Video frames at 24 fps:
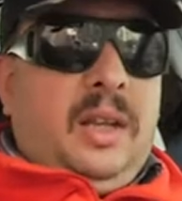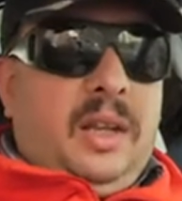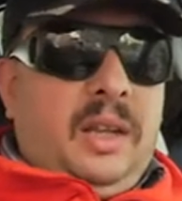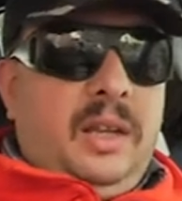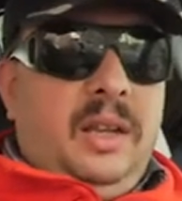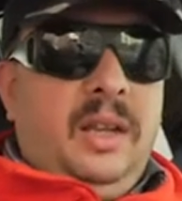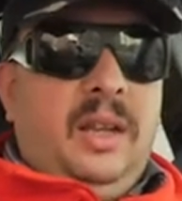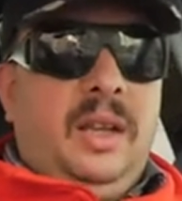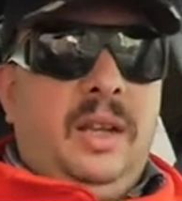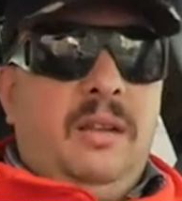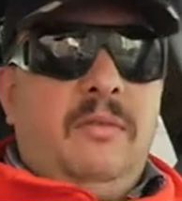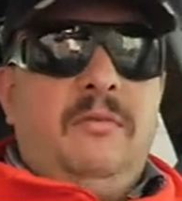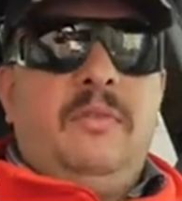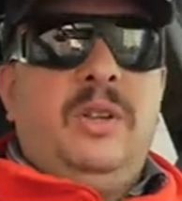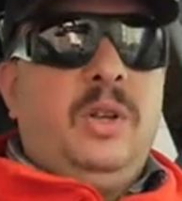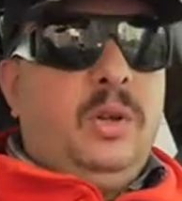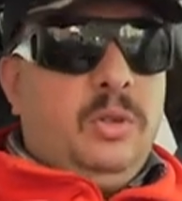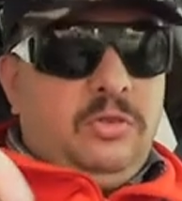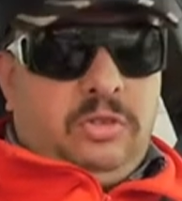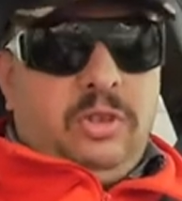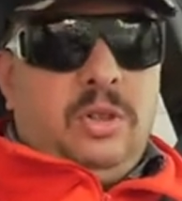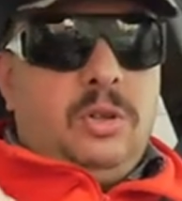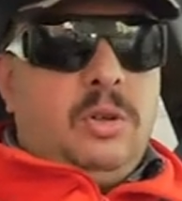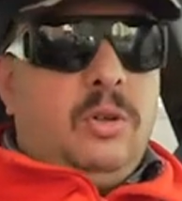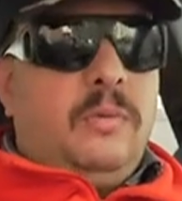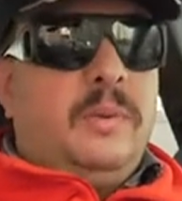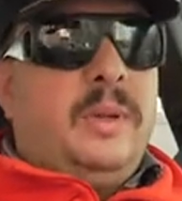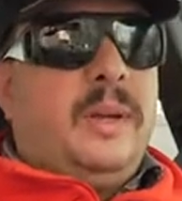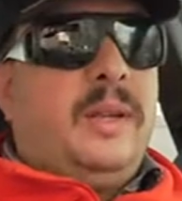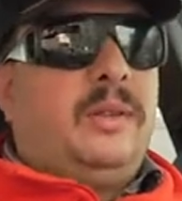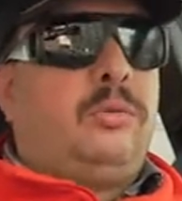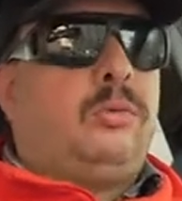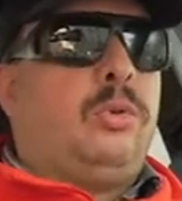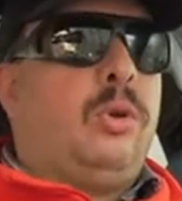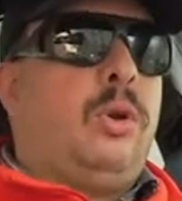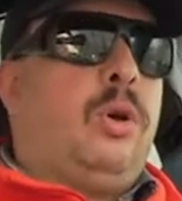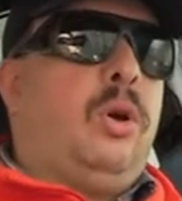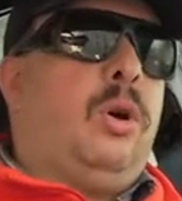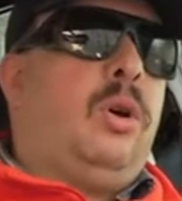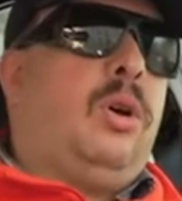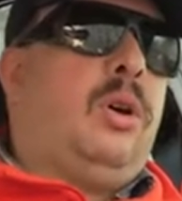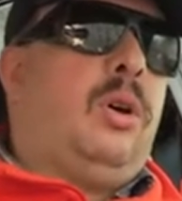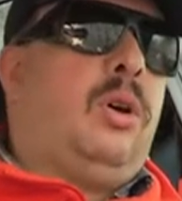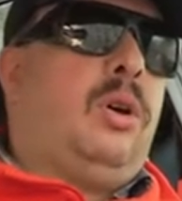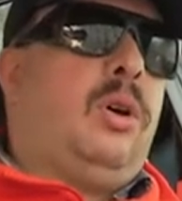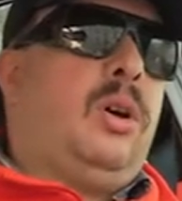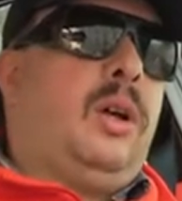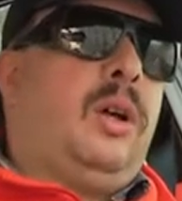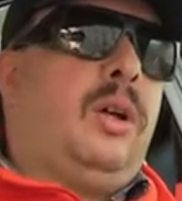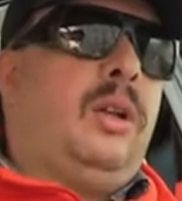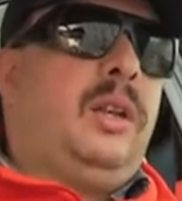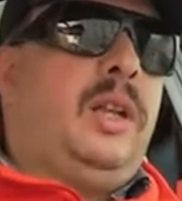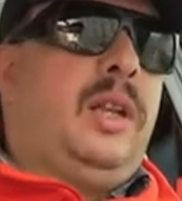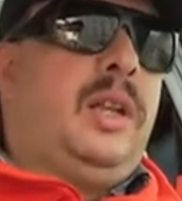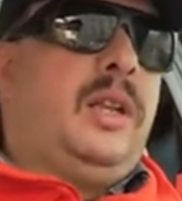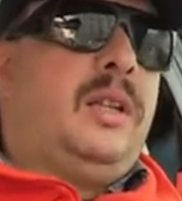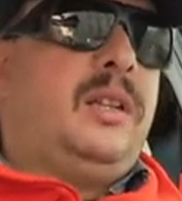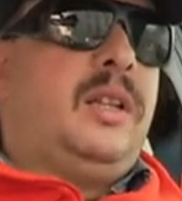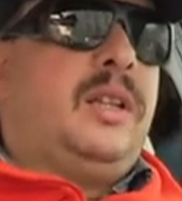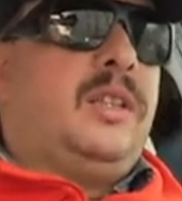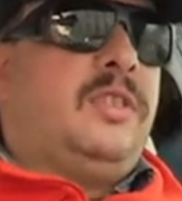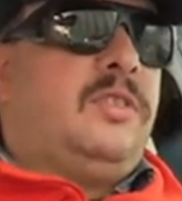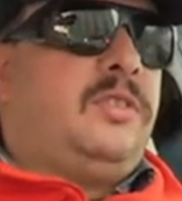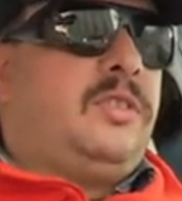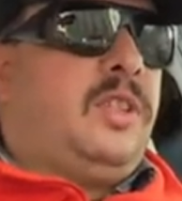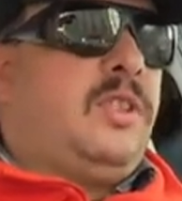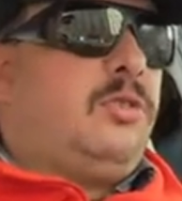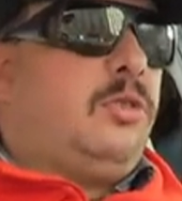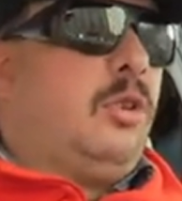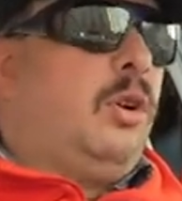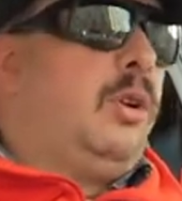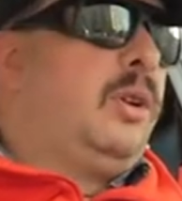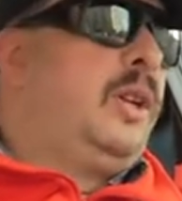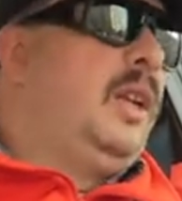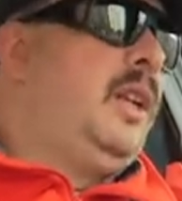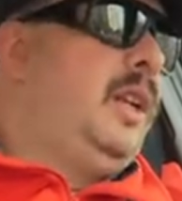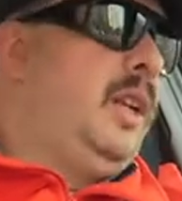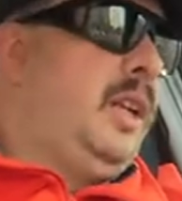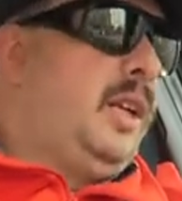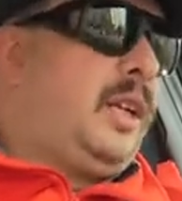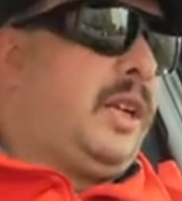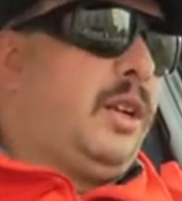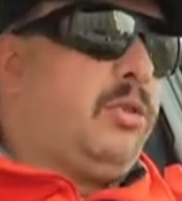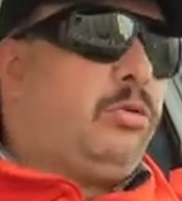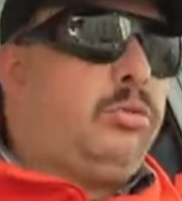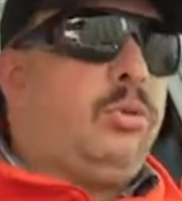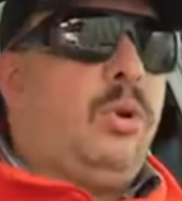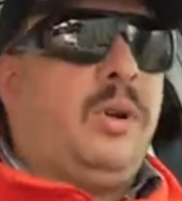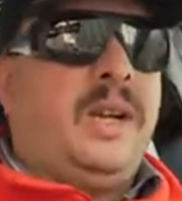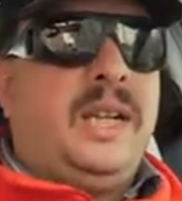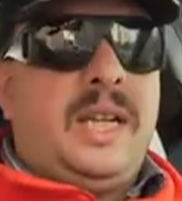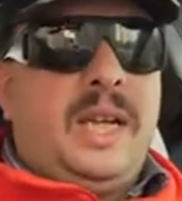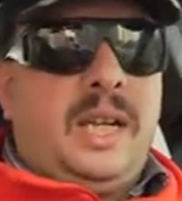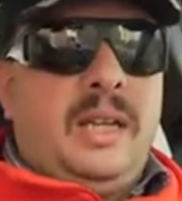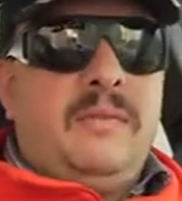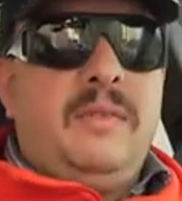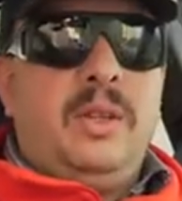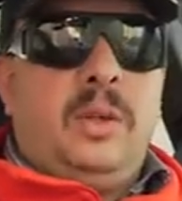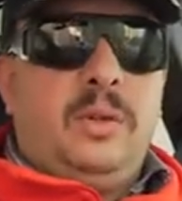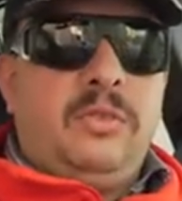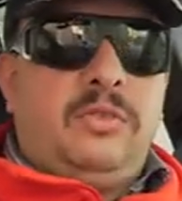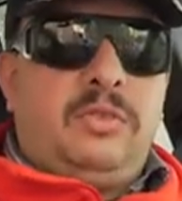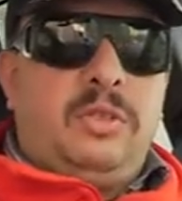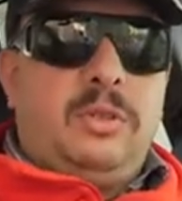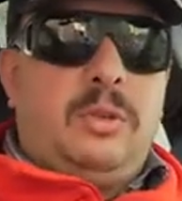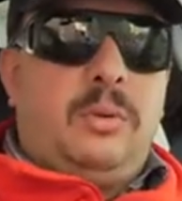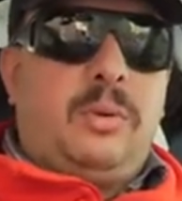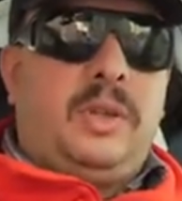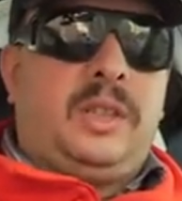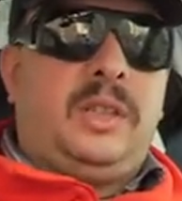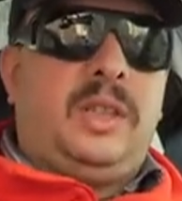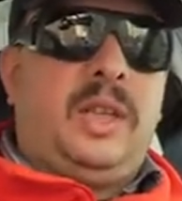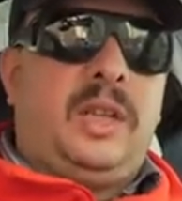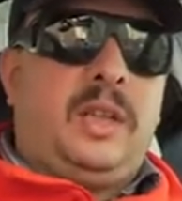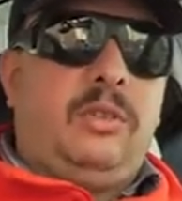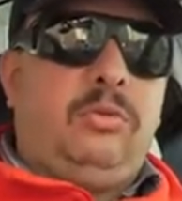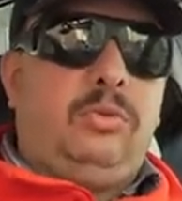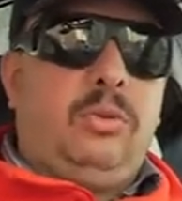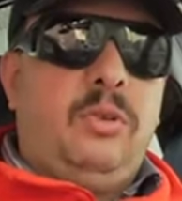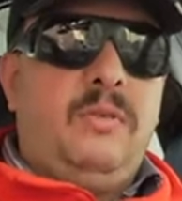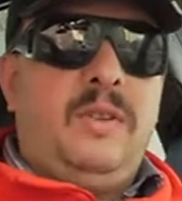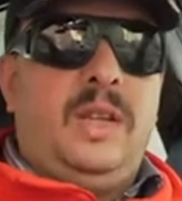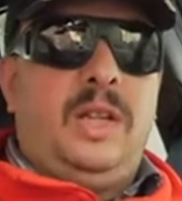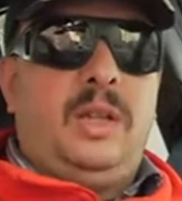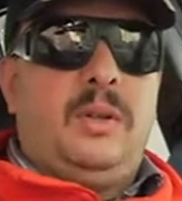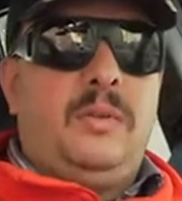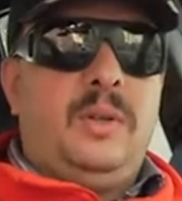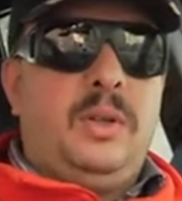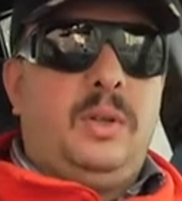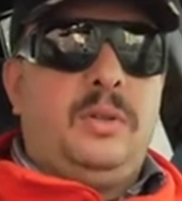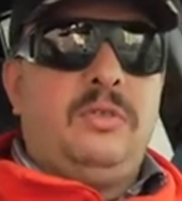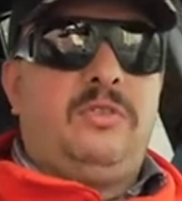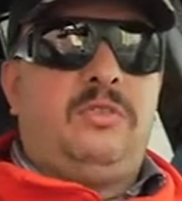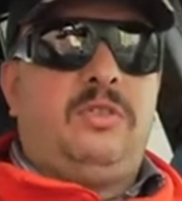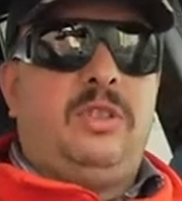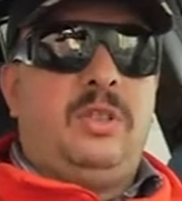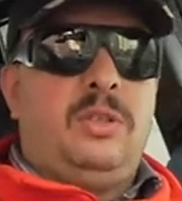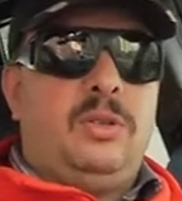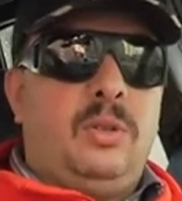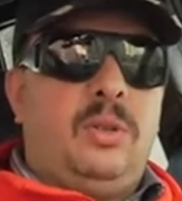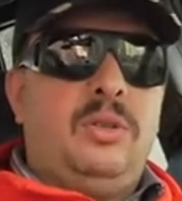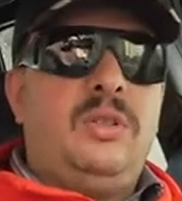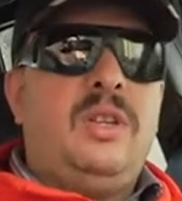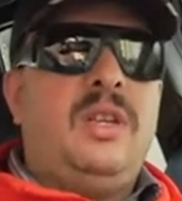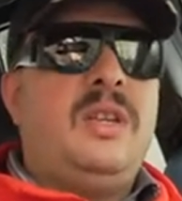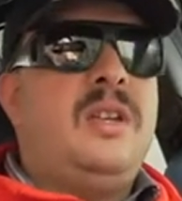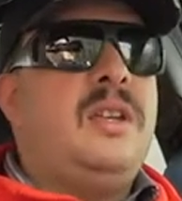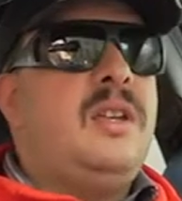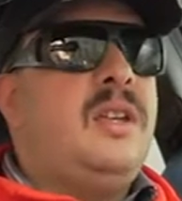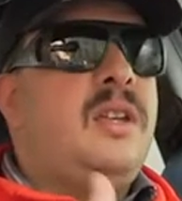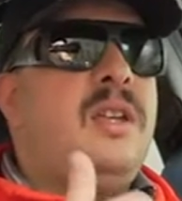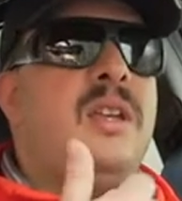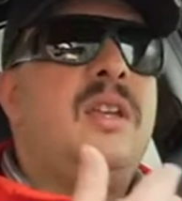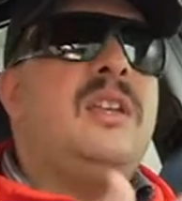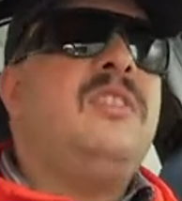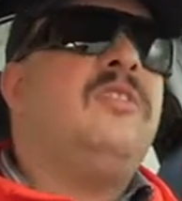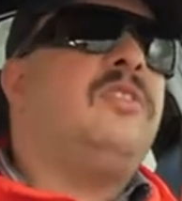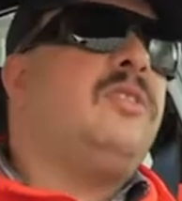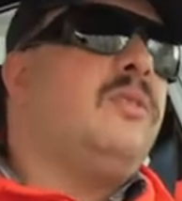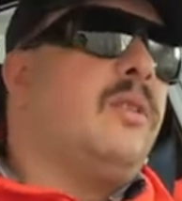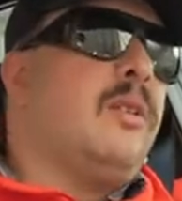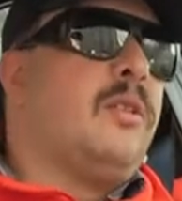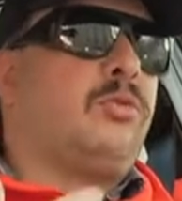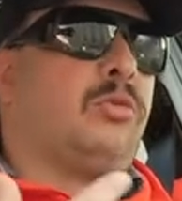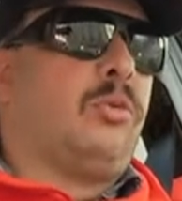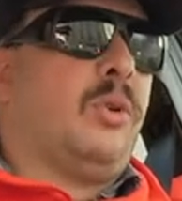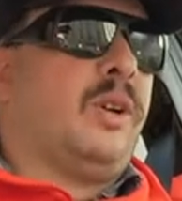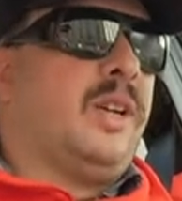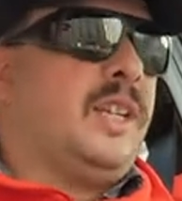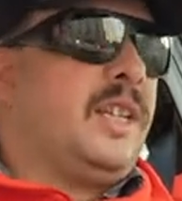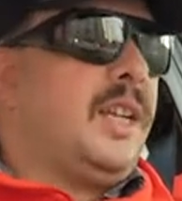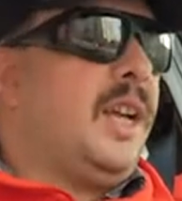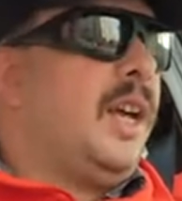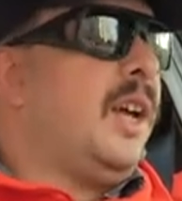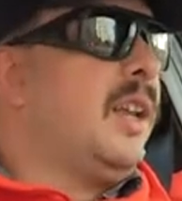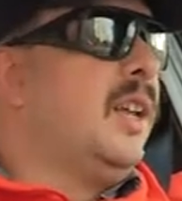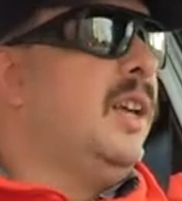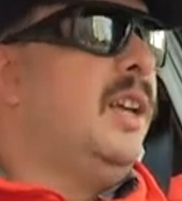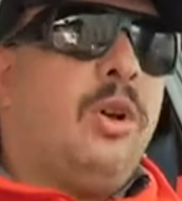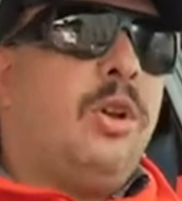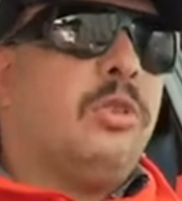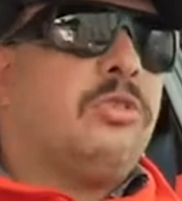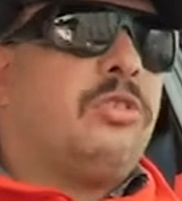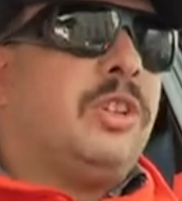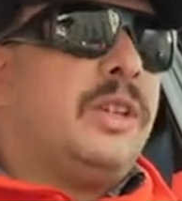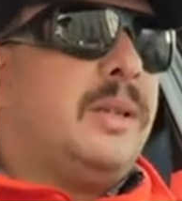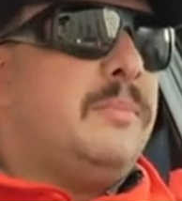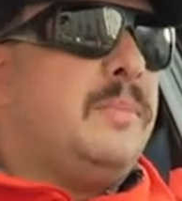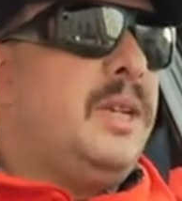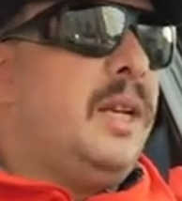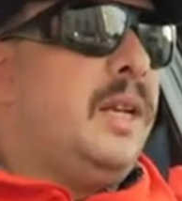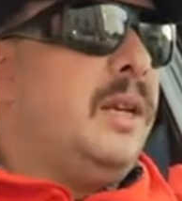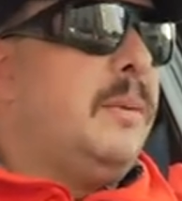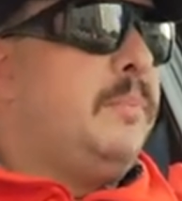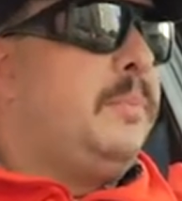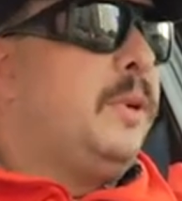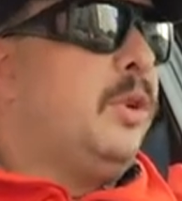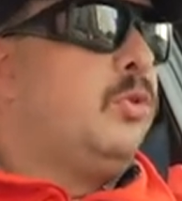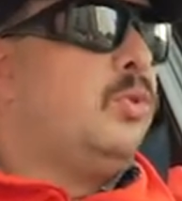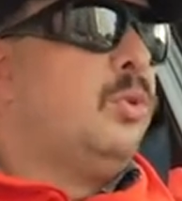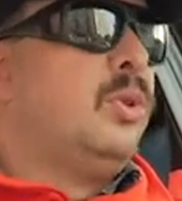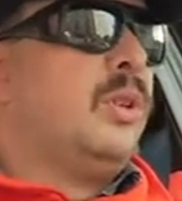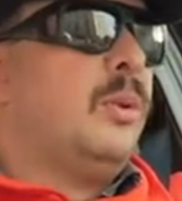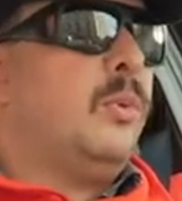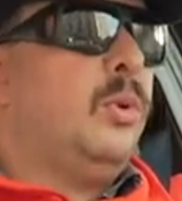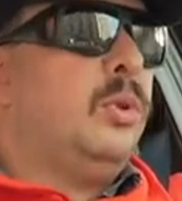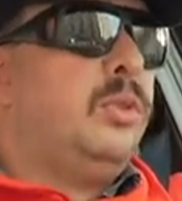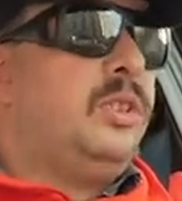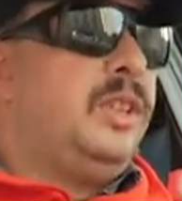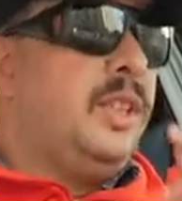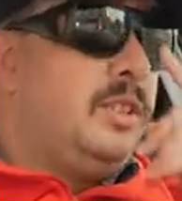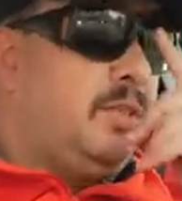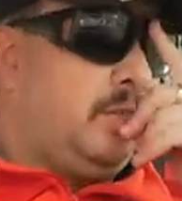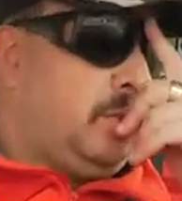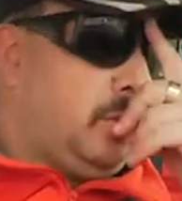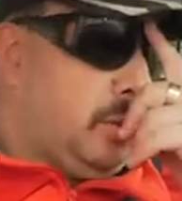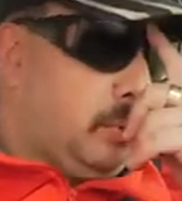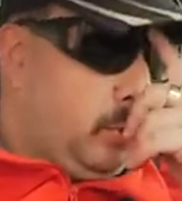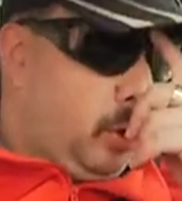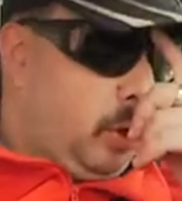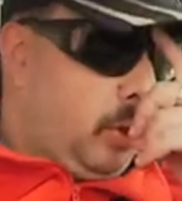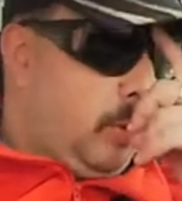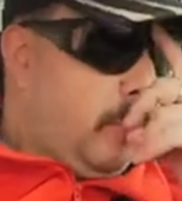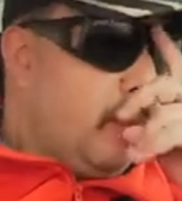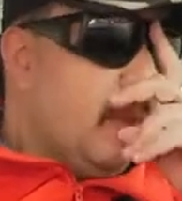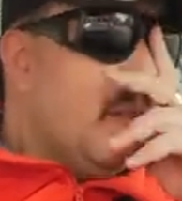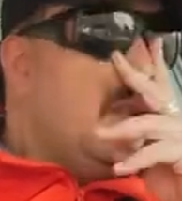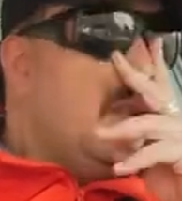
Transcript: E vi consiglio, vi metto eh, nella descrizione il link al suo canale, vi consiglio di guardare i suoi video, vi consiglio di iscrivervi al suo canale, cosa che mi è piaciuta moltissimo,